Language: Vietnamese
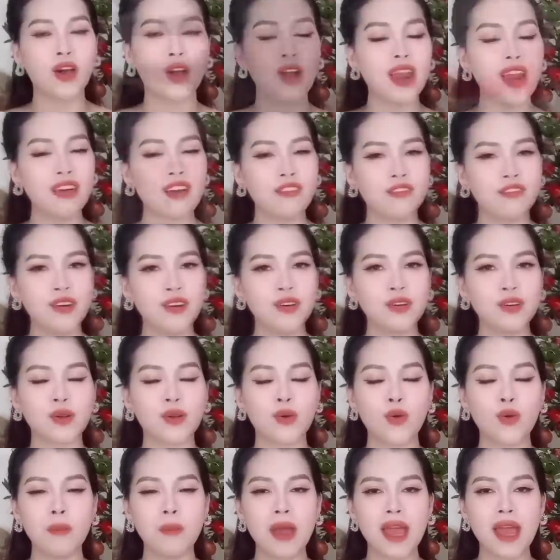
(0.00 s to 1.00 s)
đó là vờn
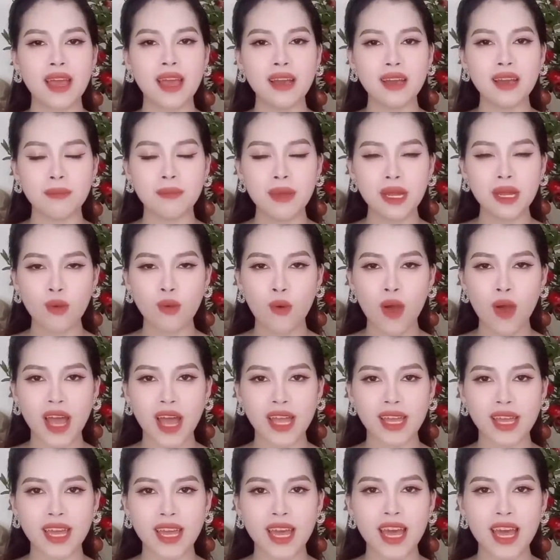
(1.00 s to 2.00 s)
cô bé ở bên ngoài.